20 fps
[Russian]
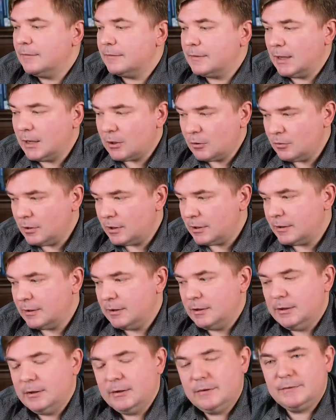Второе.
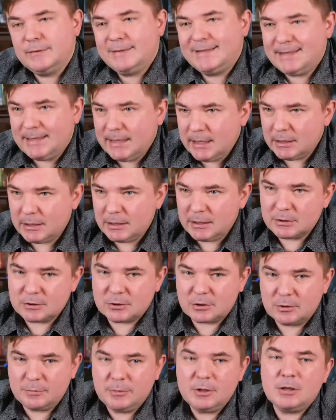Все эти
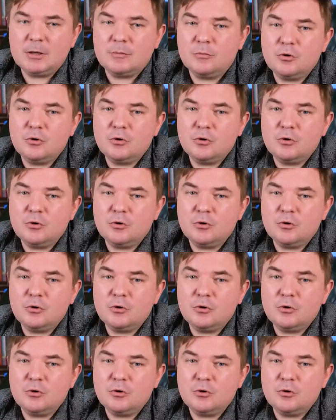инструменты